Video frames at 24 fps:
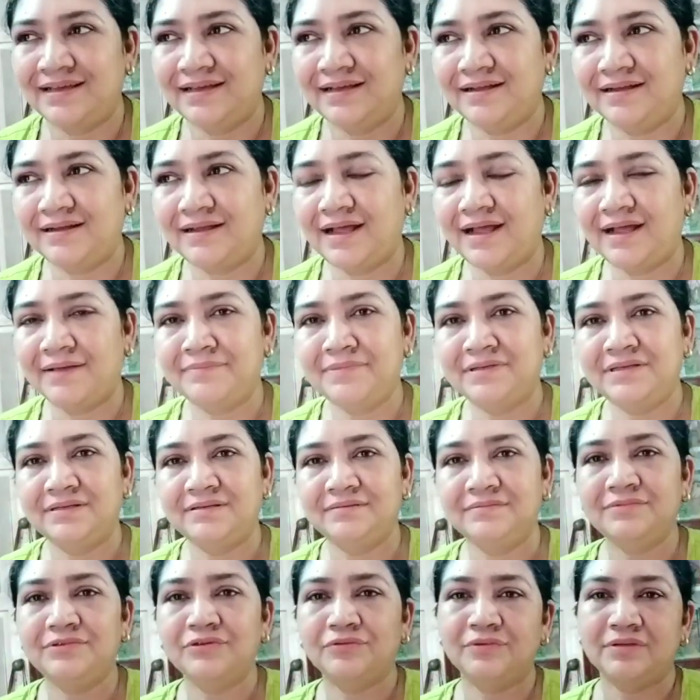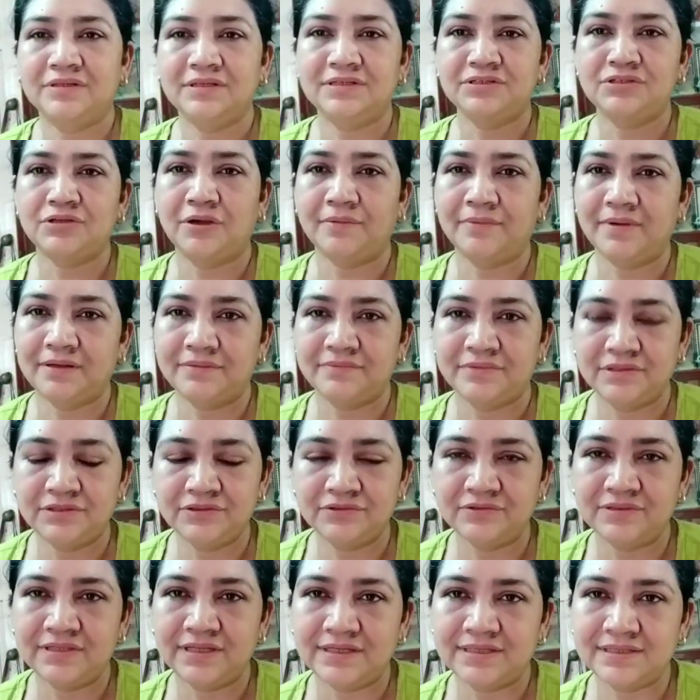আর আমি তোমাদের সবার
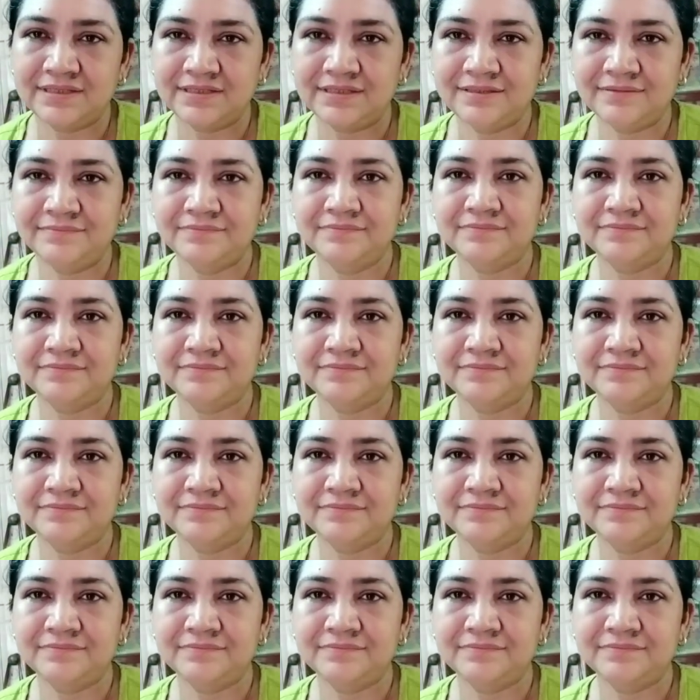ভিডিও দেখি